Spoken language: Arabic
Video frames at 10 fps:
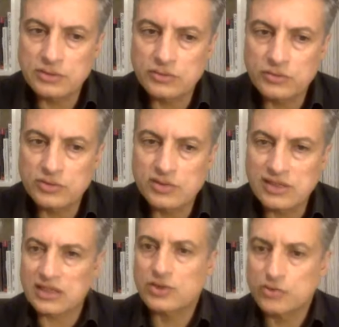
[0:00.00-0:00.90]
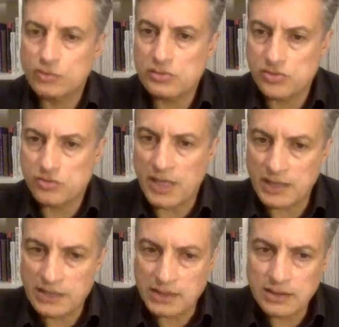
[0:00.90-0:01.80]
وتلطخ
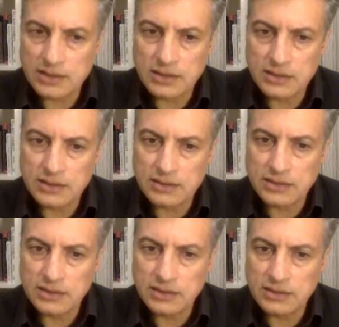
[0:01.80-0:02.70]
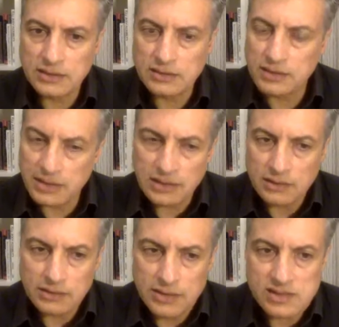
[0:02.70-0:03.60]
السمعه ديال ديال
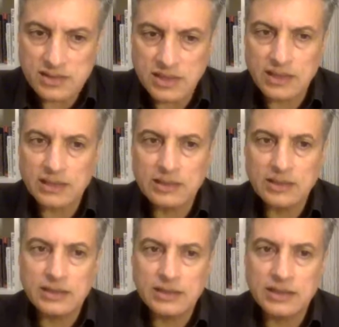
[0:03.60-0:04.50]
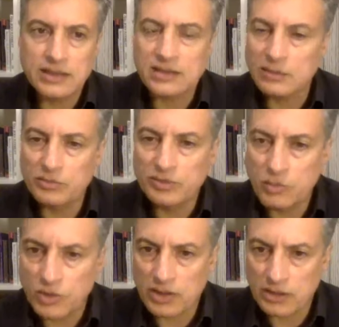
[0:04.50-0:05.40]
ديال الناس اللي كي اللي كيطالبوا
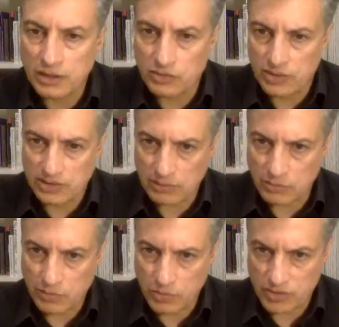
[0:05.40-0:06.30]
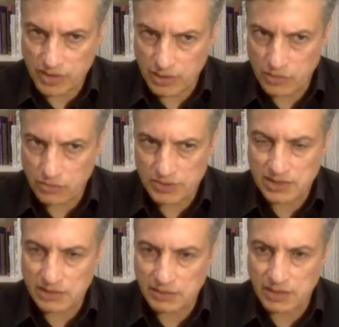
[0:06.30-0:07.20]
بديمقراطيه وكيطالبوا بحريه
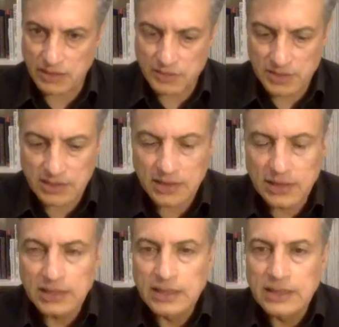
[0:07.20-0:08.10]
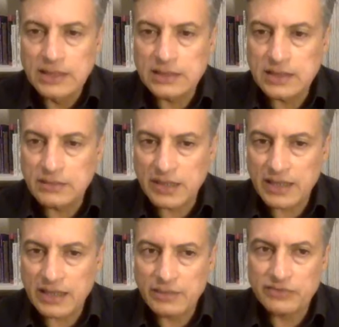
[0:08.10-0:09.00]
واحترام الكرامه ديال ديال
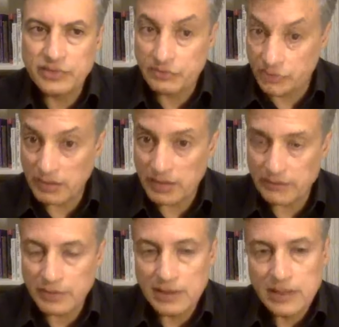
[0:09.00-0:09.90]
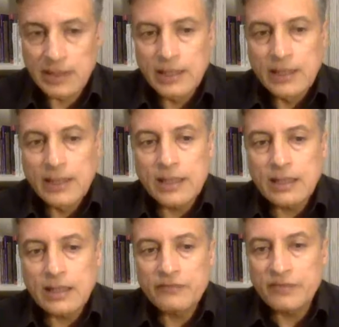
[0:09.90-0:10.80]
المغاربه في المغرب
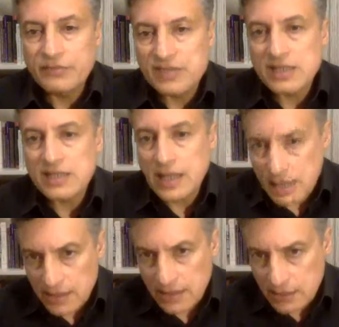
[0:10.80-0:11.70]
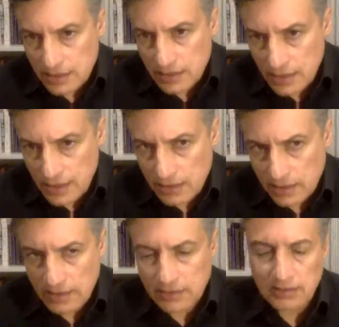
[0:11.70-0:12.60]
آه، فبالتالي هذيك
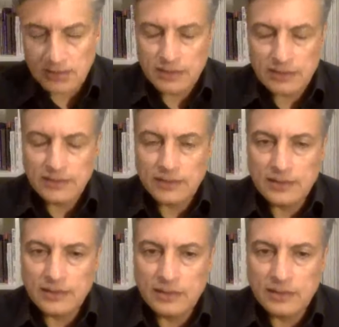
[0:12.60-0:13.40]
هذه هذا